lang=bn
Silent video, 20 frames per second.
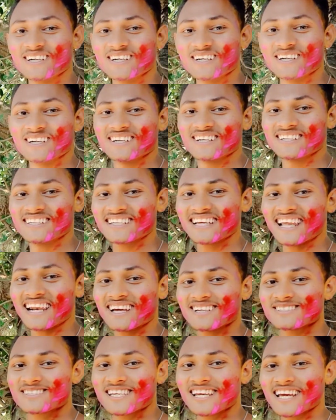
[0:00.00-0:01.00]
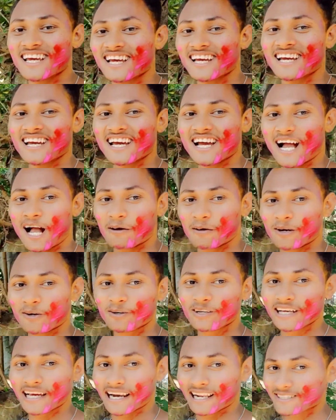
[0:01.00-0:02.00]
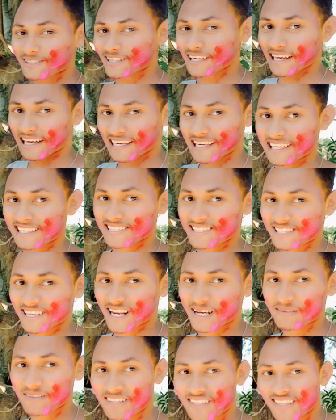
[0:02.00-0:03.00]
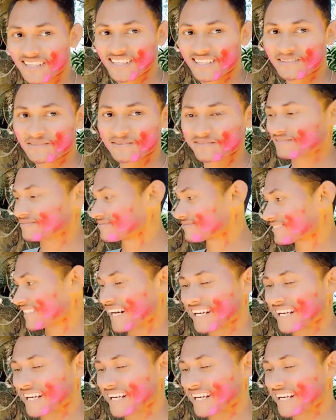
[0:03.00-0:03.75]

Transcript: হোলি খেলা হচ্ছে আমরা হোলি খেলার জন্য এখানে এসছিলাম গাড়ি